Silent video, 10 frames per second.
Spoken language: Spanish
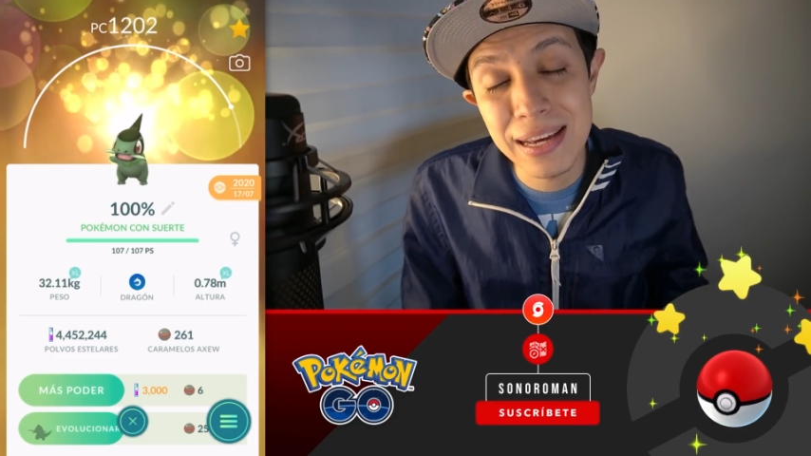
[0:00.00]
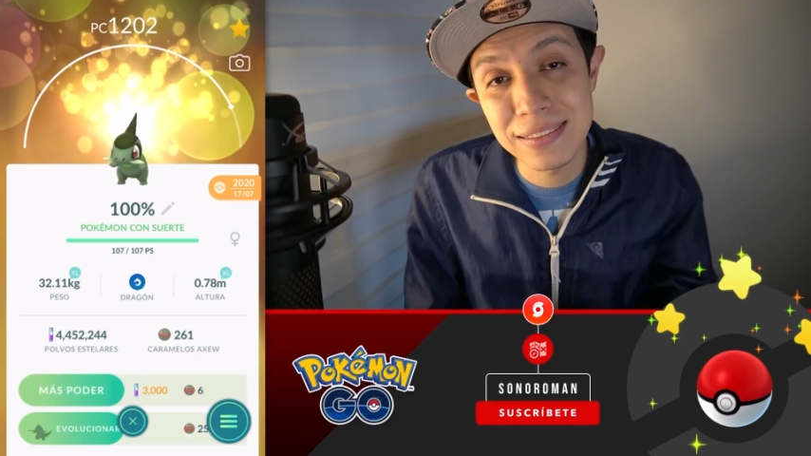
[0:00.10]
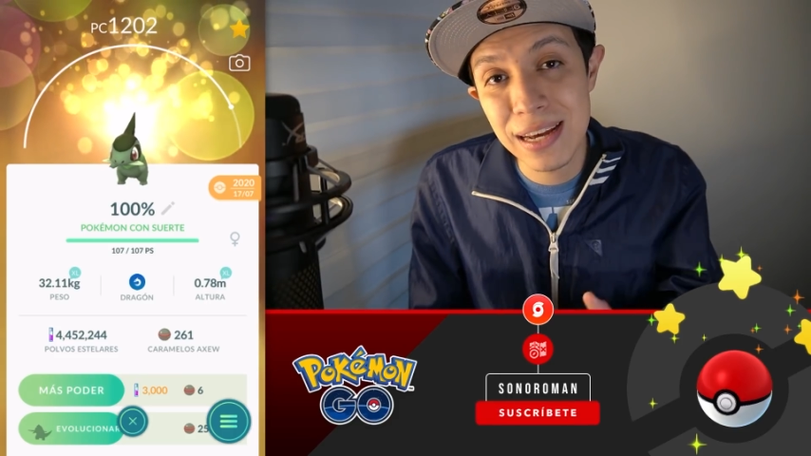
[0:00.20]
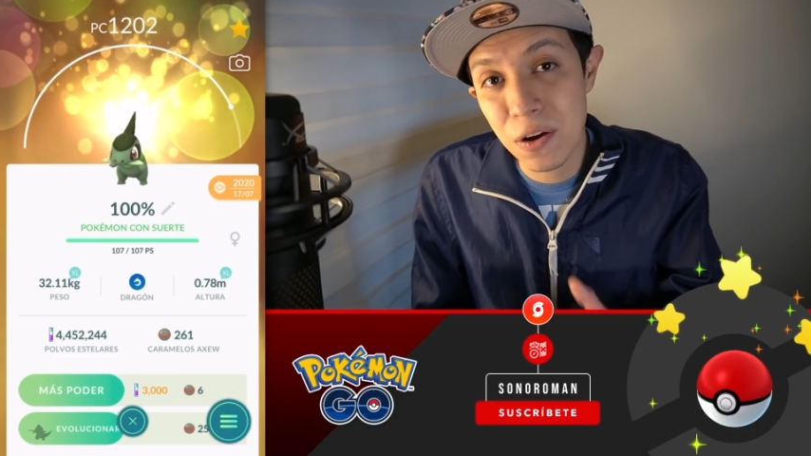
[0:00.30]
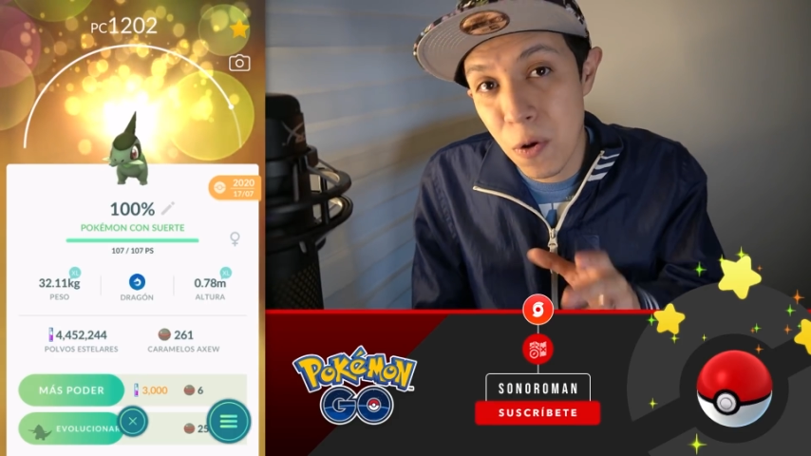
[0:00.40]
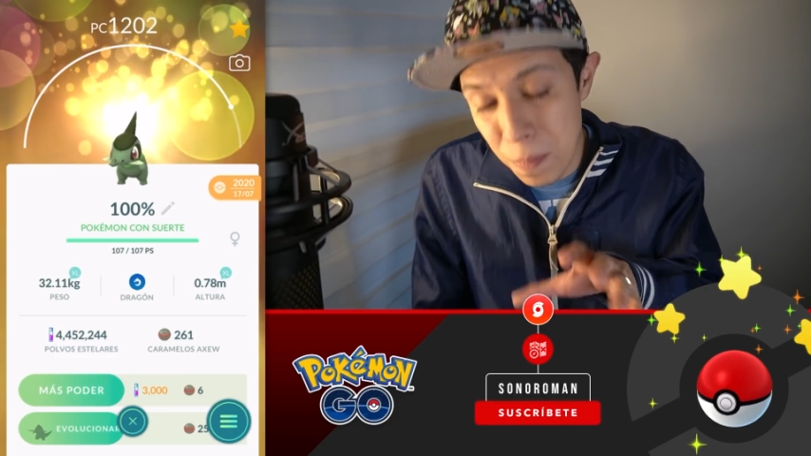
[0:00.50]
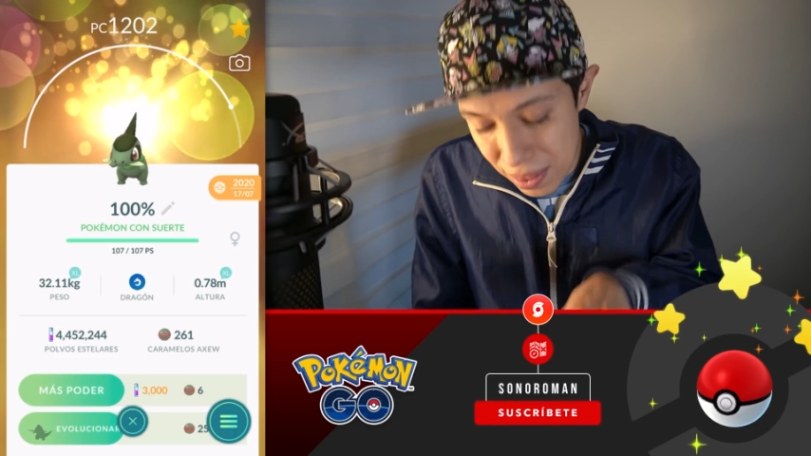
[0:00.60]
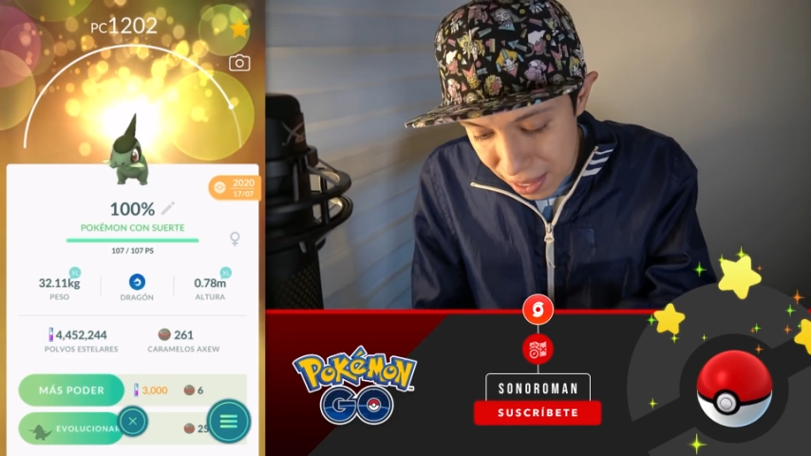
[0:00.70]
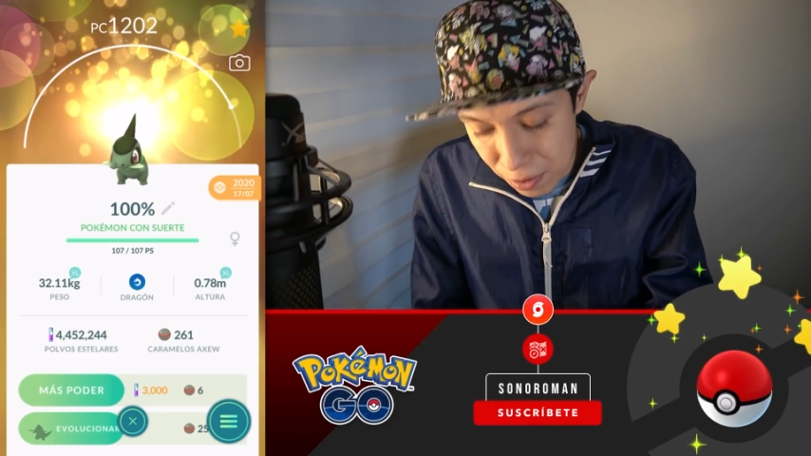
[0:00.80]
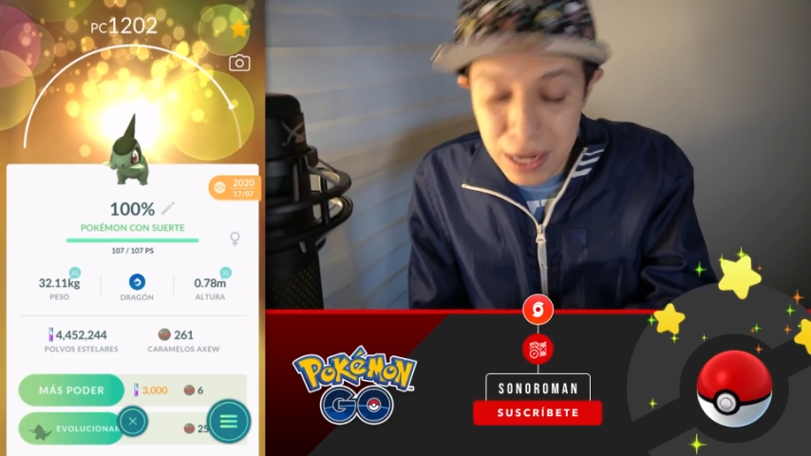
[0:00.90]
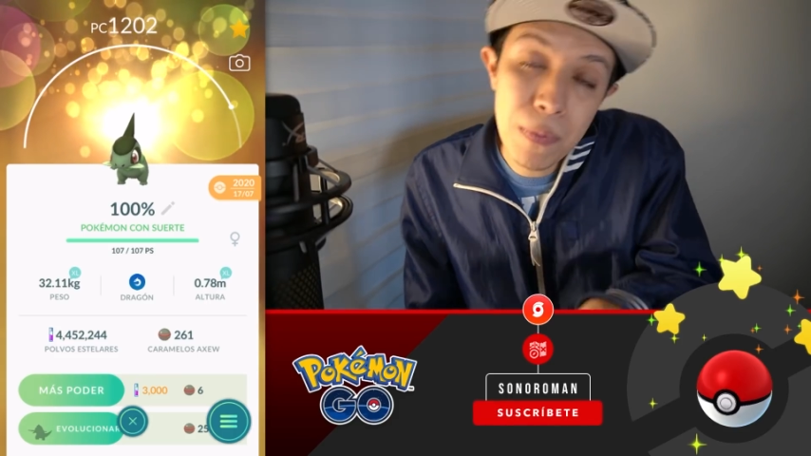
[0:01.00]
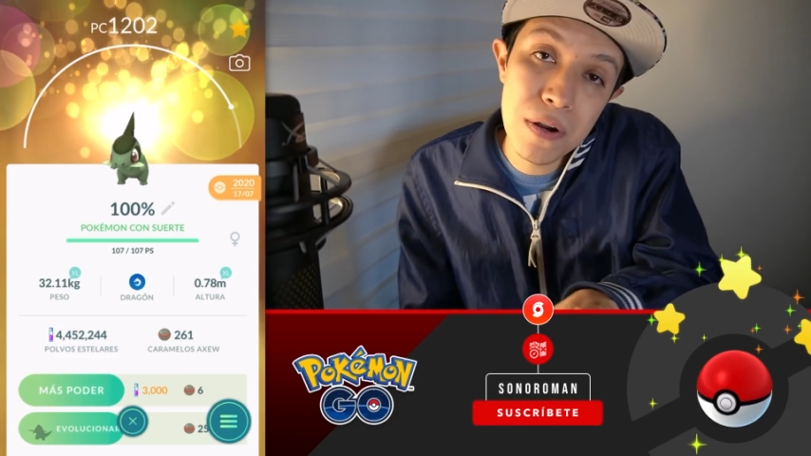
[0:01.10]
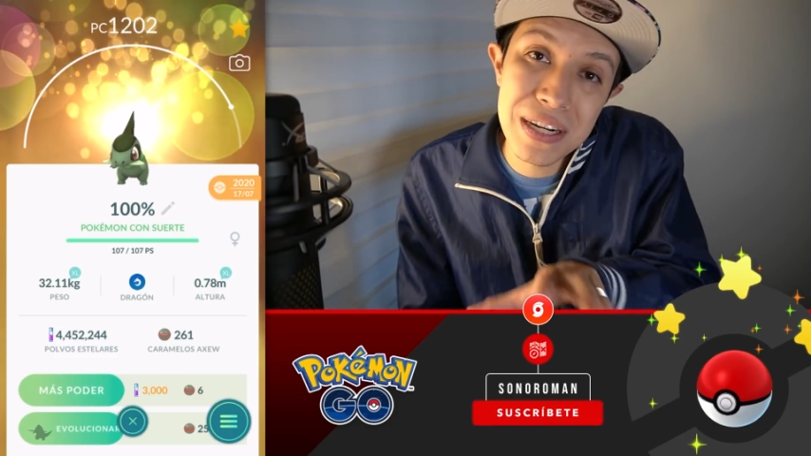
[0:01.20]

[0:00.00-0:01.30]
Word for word: estar con video y bueno,